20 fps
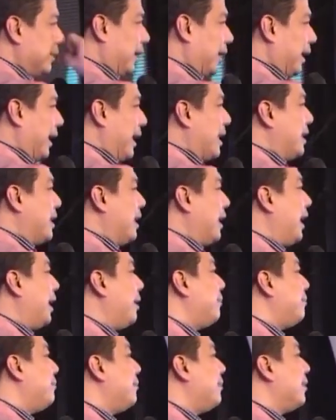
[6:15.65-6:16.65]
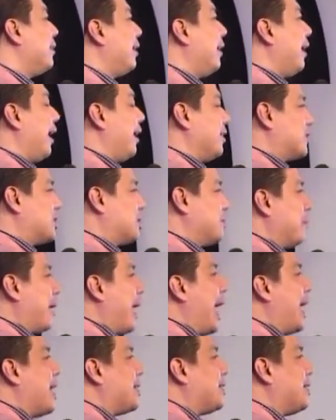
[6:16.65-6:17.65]
greet him, and
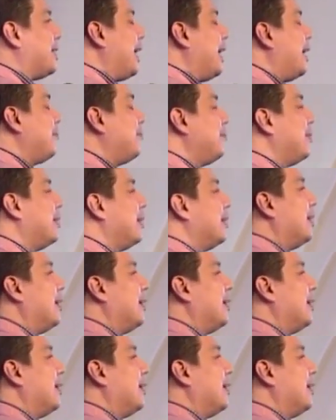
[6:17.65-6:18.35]
smile at Him.